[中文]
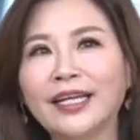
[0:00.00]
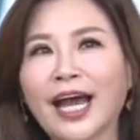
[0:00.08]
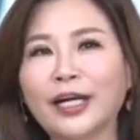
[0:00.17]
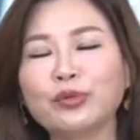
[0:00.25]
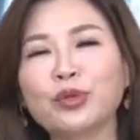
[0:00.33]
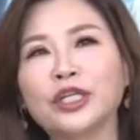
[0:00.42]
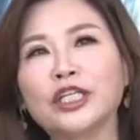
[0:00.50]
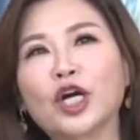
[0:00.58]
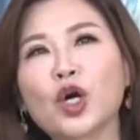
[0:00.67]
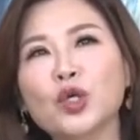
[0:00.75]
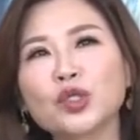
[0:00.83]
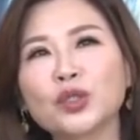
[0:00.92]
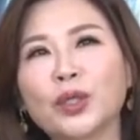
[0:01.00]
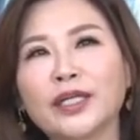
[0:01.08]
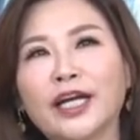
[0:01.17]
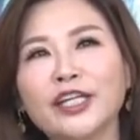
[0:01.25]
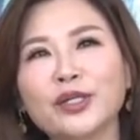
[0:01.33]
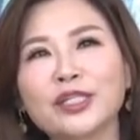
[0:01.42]
那如果你的工作
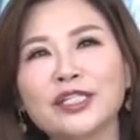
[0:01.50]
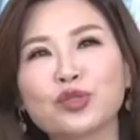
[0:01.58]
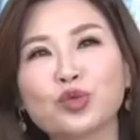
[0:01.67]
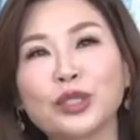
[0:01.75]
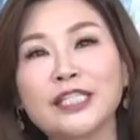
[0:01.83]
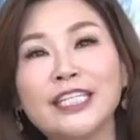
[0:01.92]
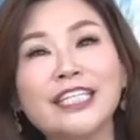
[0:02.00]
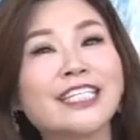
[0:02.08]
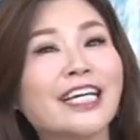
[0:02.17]
呢又是做基